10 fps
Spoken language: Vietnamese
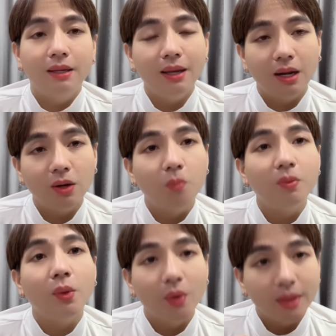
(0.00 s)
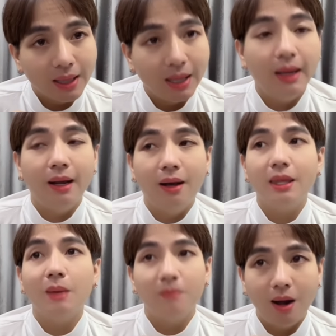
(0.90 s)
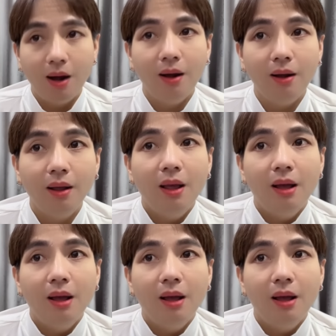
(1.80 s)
Chí Cảnh cũng đều có tiền ở trong đó